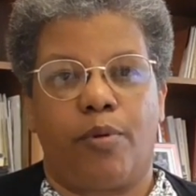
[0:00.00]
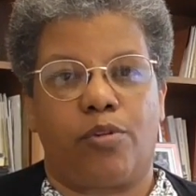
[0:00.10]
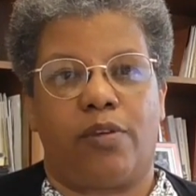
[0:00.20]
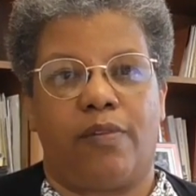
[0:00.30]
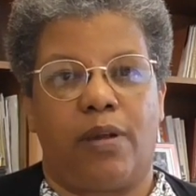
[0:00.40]

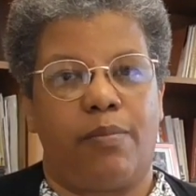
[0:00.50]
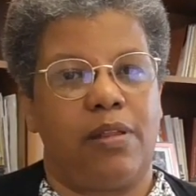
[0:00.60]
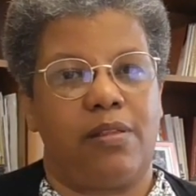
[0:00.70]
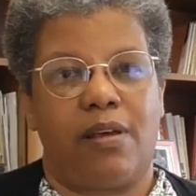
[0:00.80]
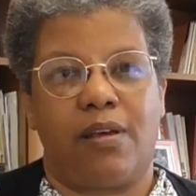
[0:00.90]
possa
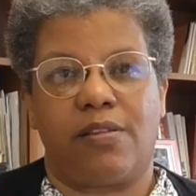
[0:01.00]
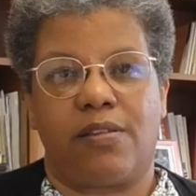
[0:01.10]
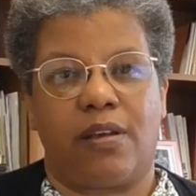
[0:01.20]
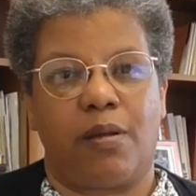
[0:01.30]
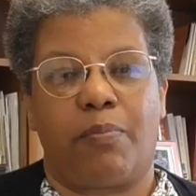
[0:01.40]
veramente
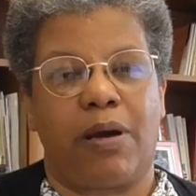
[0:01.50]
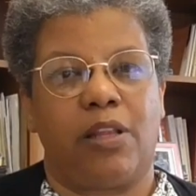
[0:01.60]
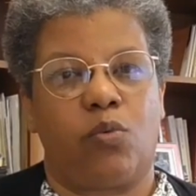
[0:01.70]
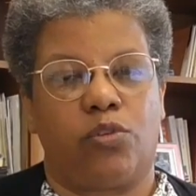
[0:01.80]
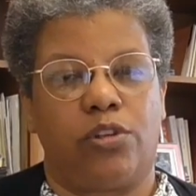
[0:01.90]
essere
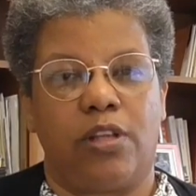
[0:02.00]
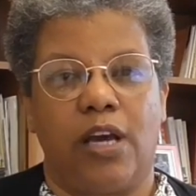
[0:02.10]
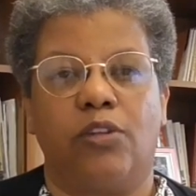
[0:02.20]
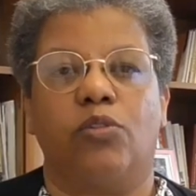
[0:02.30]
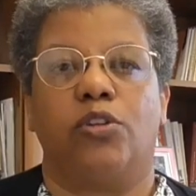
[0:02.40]
pane
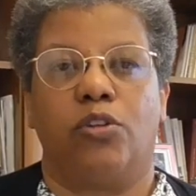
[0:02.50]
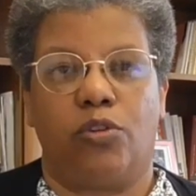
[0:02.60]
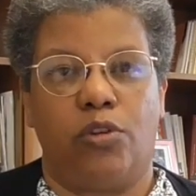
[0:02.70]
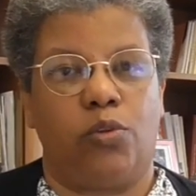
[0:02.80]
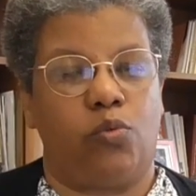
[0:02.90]
quotidiano
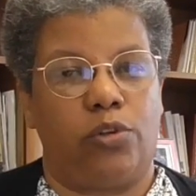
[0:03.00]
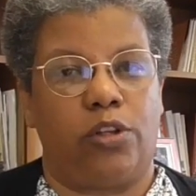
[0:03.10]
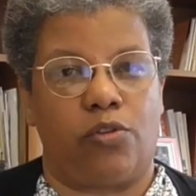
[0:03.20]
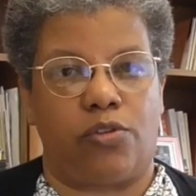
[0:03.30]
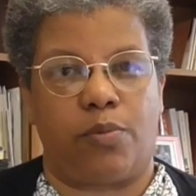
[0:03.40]
di, di tutti i
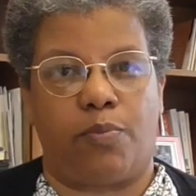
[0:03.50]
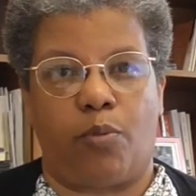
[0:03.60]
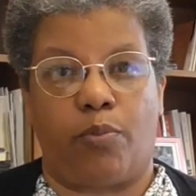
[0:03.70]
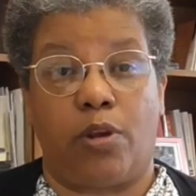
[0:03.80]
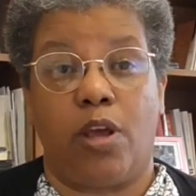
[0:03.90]
nostri
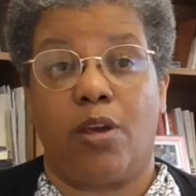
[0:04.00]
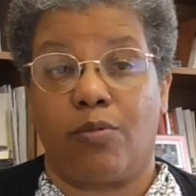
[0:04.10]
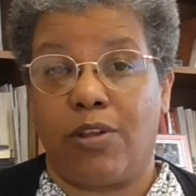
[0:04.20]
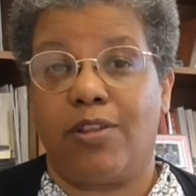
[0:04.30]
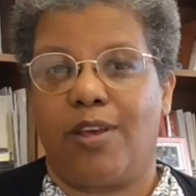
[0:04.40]
popoli.
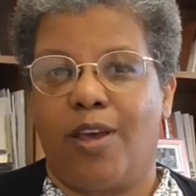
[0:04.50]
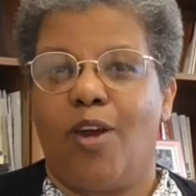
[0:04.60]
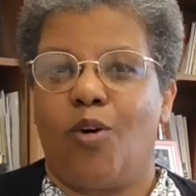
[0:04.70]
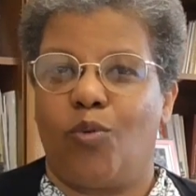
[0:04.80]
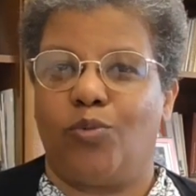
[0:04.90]

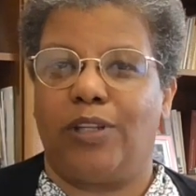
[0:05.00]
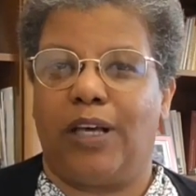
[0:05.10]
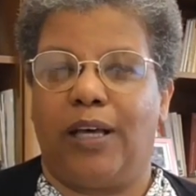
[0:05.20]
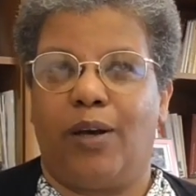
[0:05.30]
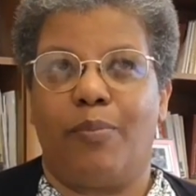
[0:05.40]
Quindi un
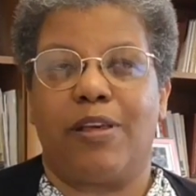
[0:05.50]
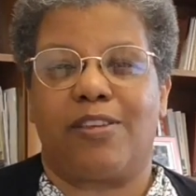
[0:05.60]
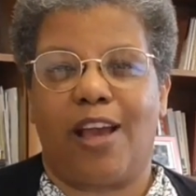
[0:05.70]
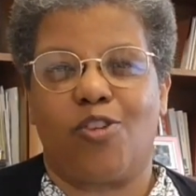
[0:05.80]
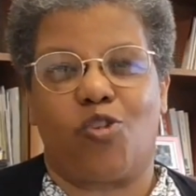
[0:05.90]

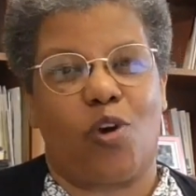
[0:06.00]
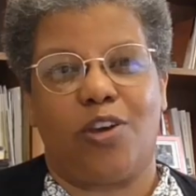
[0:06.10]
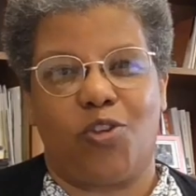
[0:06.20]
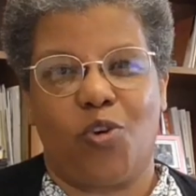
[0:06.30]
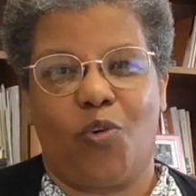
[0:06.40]
messaggio
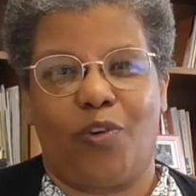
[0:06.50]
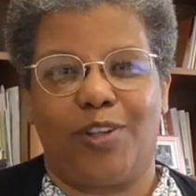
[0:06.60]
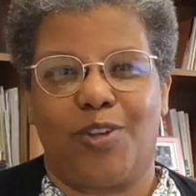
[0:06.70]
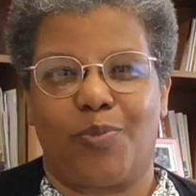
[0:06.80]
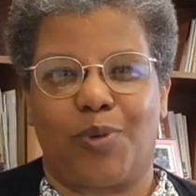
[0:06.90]
ai
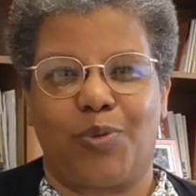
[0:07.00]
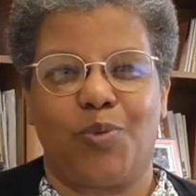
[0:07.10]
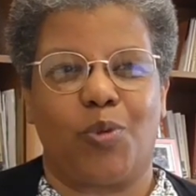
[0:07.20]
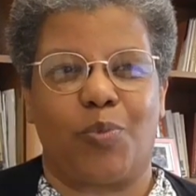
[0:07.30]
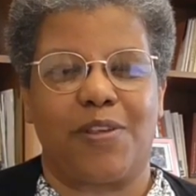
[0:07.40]
giovani,
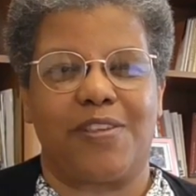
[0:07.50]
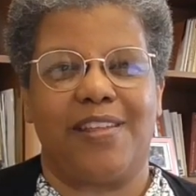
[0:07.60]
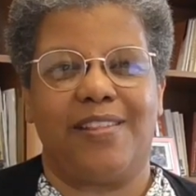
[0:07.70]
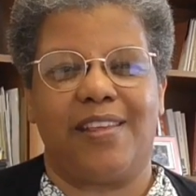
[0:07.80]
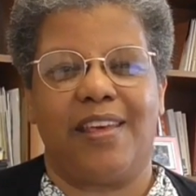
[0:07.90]
soprattutto
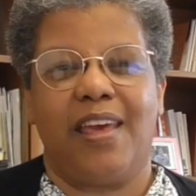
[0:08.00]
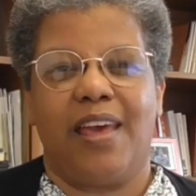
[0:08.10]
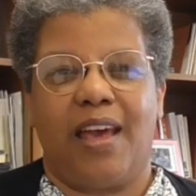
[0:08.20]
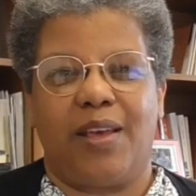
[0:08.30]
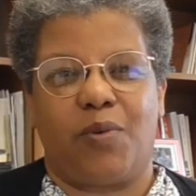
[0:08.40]

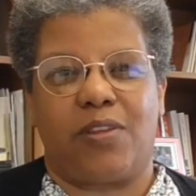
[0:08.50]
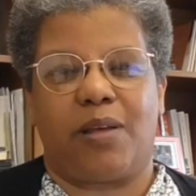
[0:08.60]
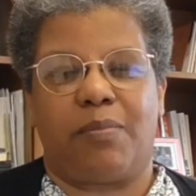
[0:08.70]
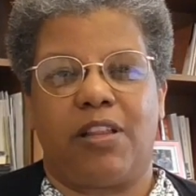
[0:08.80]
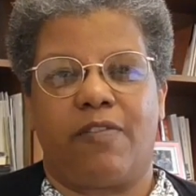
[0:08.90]
presenti in
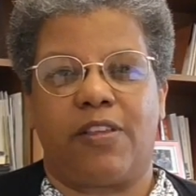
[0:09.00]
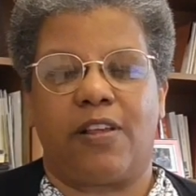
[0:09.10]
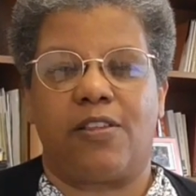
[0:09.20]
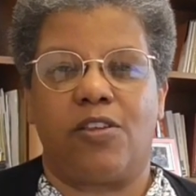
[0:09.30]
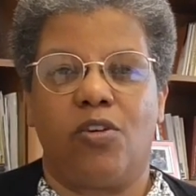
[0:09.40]
questa
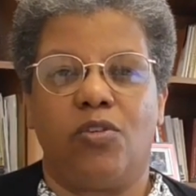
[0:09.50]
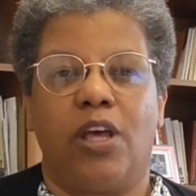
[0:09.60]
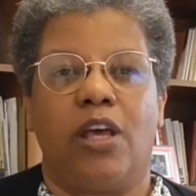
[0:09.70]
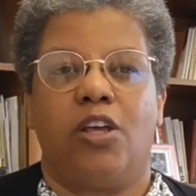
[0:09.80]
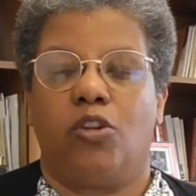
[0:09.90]

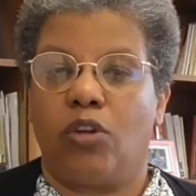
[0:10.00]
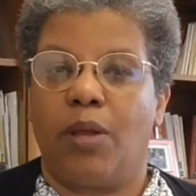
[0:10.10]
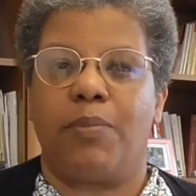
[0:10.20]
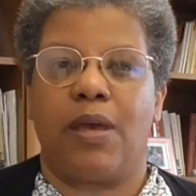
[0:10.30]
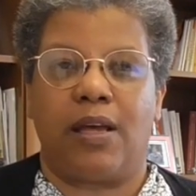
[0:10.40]
manifestazione, non
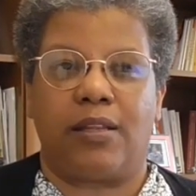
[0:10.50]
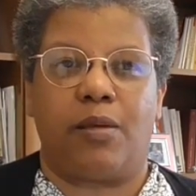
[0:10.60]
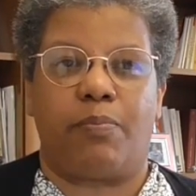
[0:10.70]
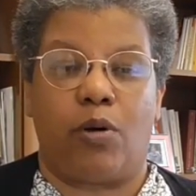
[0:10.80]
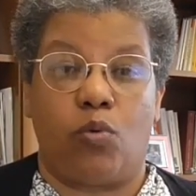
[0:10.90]

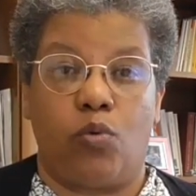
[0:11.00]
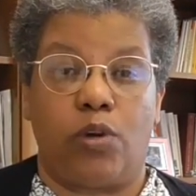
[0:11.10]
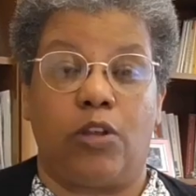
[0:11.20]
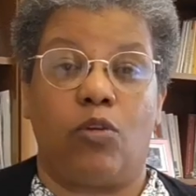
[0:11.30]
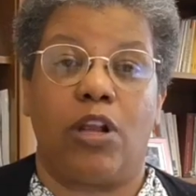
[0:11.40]
abbiate
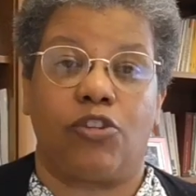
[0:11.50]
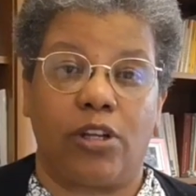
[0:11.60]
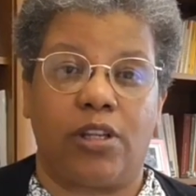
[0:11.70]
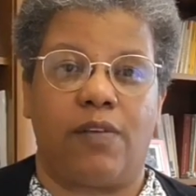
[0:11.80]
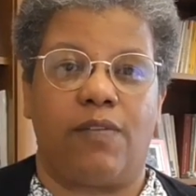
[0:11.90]
paura e non
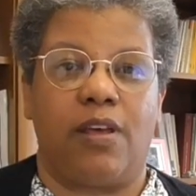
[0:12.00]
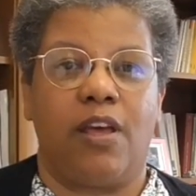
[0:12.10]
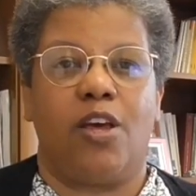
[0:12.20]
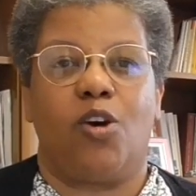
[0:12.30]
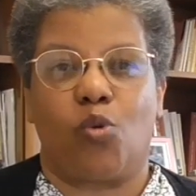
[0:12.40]

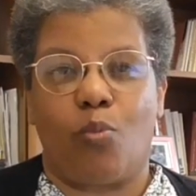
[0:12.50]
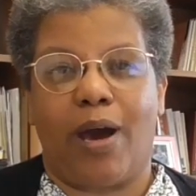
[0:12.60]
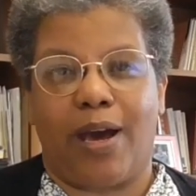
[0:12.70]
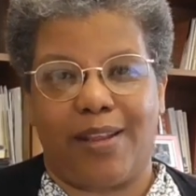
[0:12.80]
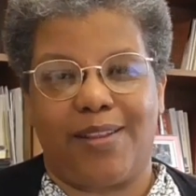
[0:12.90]
lasciatevi
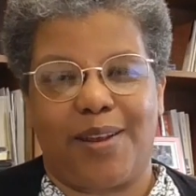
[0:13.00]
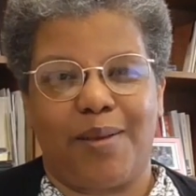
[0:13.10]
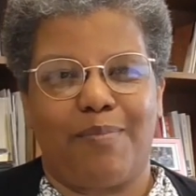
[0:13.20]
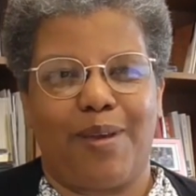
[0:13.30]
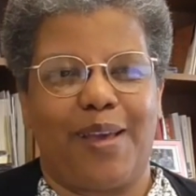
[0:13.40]
rubare, direbbe